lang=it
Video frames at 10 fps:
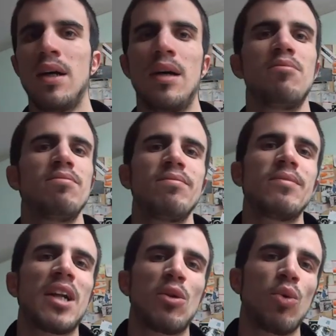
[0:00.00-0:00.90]
eh,
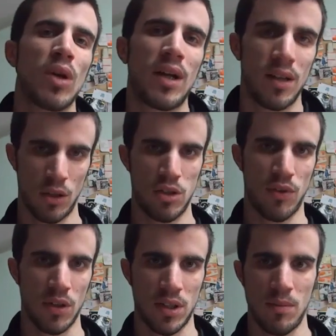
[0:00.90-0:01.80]
ridurre gli
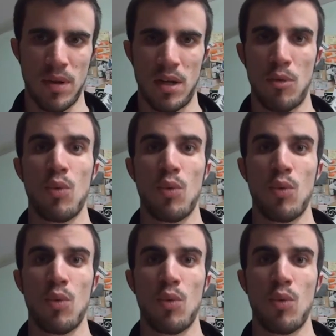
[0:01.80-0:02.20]
sforzi al minimo.